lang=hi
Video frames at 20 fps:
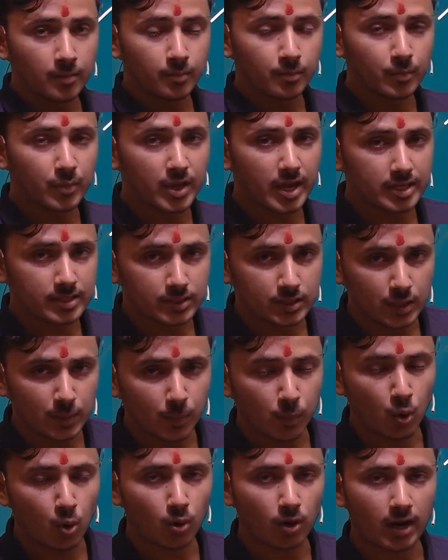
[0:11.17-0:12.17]
बीएससी
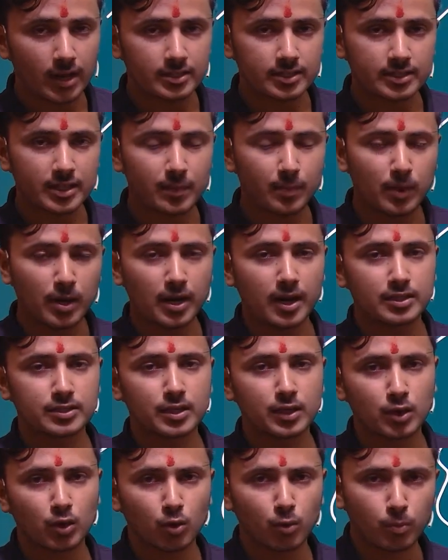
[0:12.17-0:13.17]
प्रो क्लासेज
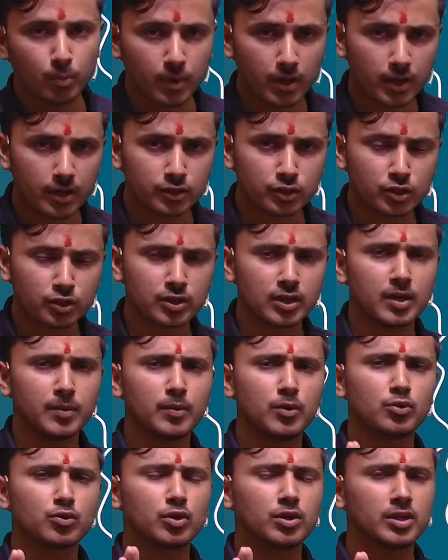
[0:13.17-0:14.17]
एप्लीकेशन के ऊपर जितनी भी
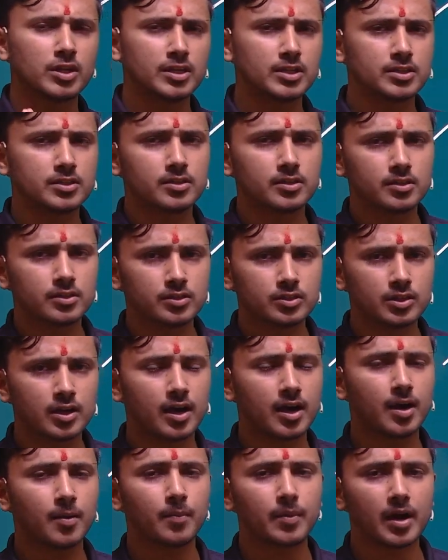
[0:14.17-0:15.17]
यूनिवर्सिटीज़
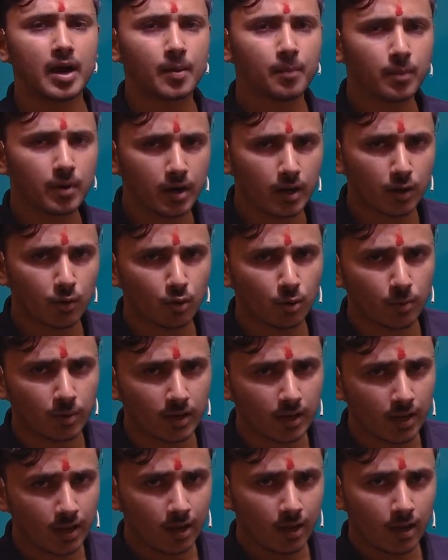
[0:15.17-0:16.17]
जहाँ पर आप पढ़ रहे हो अभी
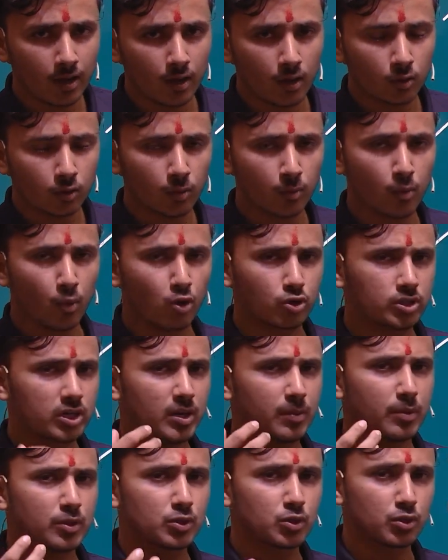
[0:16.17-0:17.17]
तो
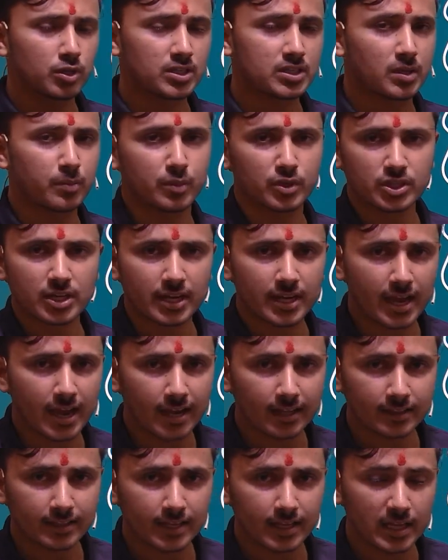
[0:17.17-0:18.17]
मोस्टली बच्चों की समस्या क्या
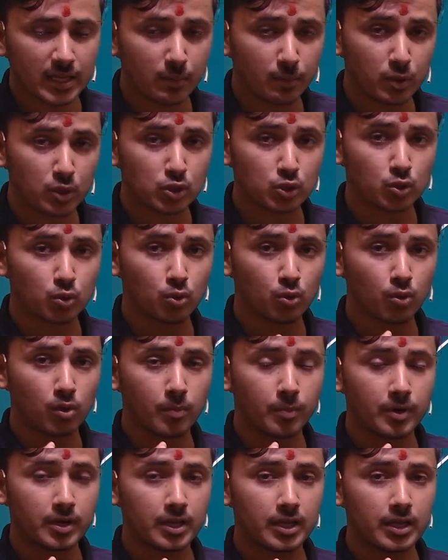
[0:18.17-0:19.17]
आती है कि बच्चों को
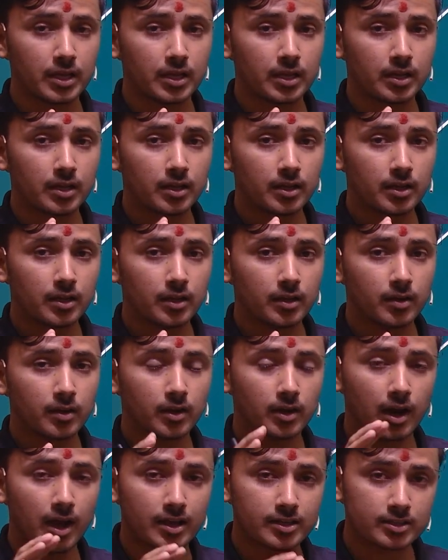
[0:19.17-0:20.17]
अपनी
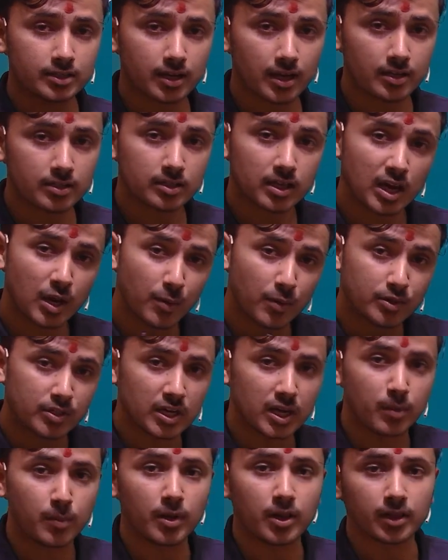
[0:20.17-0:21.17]
क्लास का सिलेबस
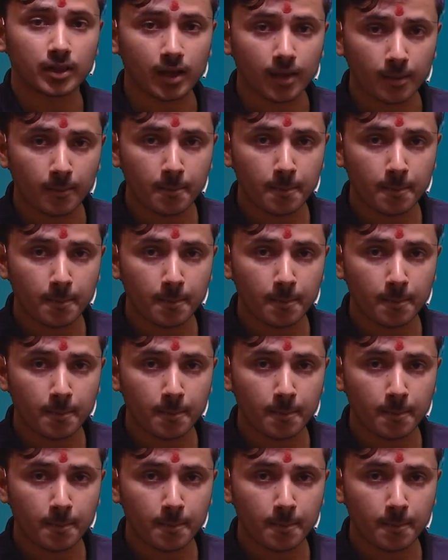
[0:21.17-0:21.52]
नहीं मिलता